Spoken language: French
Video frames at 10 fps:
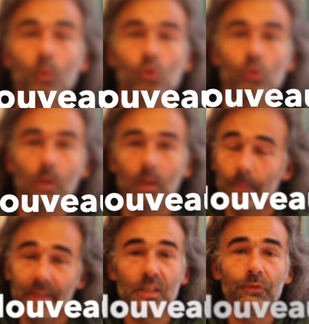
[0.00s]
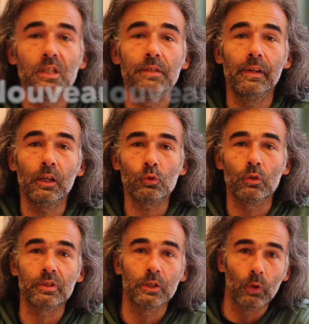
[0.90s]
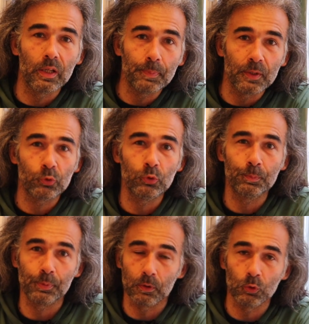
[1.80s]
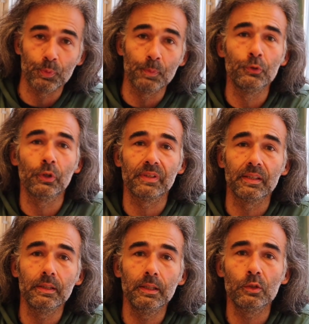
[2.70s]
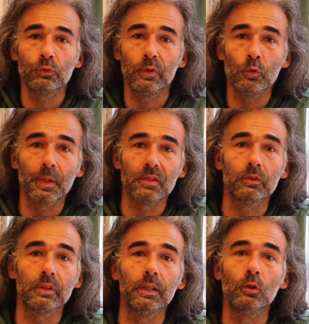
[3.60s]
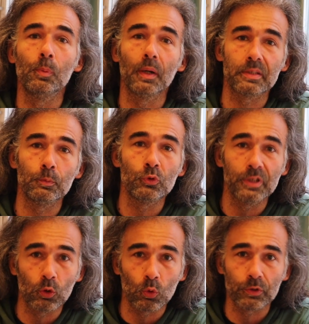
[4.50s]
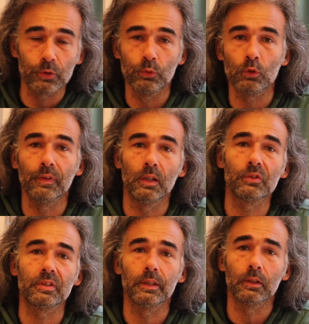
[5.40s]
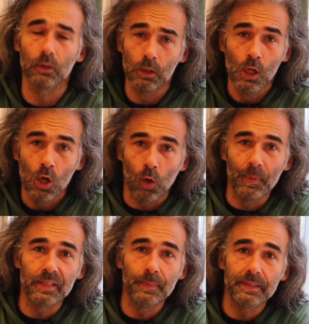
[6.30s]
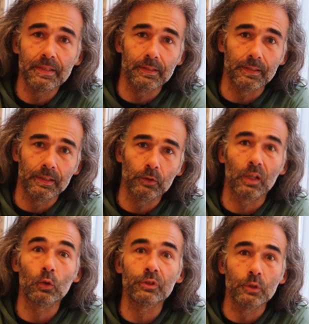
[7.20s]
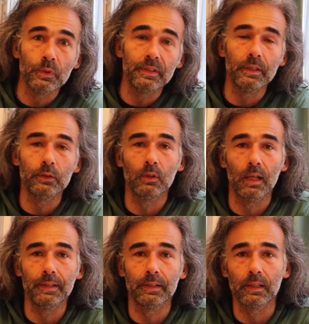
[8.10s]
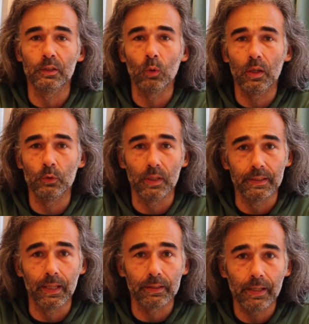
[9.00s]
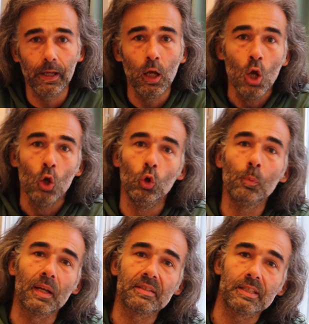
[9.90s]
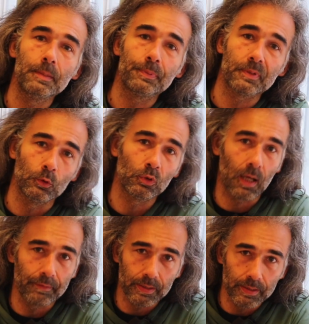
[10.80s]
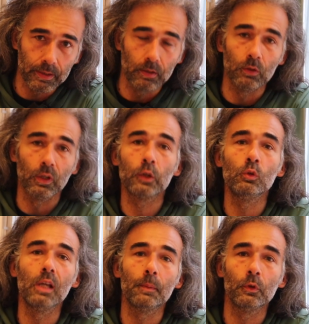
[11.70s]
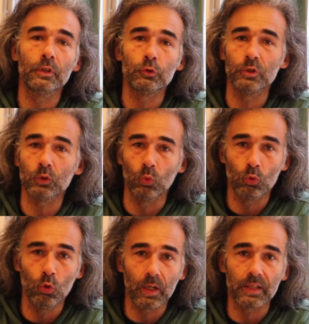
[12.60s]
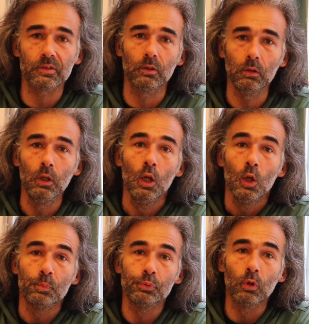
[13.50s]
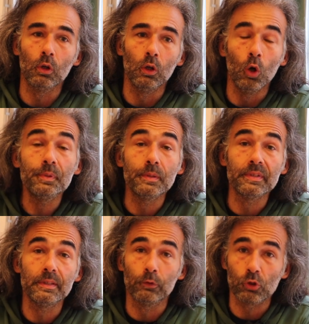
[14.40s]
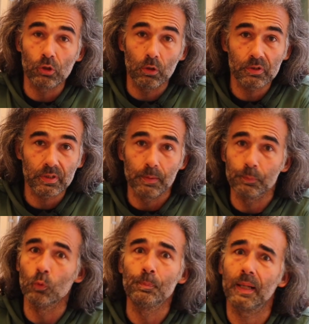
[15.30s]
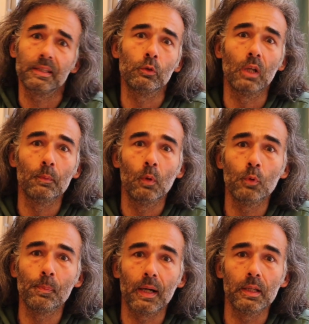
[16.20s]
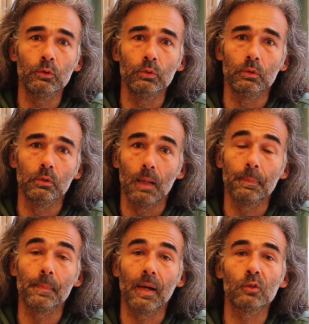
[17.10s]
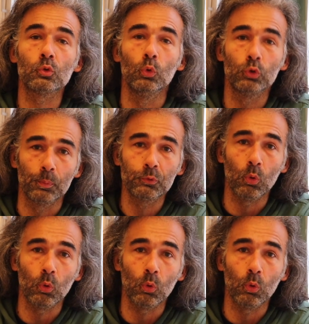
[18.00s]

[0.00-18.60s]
Bonjour, euh, Mathias Fégiver, je suis enseignant à IPSUP euh, depuis plusieurs années. Je voulais vous présenter le principe du cycle continu qu'on va lancer euh, en mathématiques cette année dans la continuité de la dernière ligne droite de l'année dernière. Le principe, c'est de travailler régulièrement des sujets de concours récents pour optimiser vos chances et pour particulièrement pour parler de la préparation au top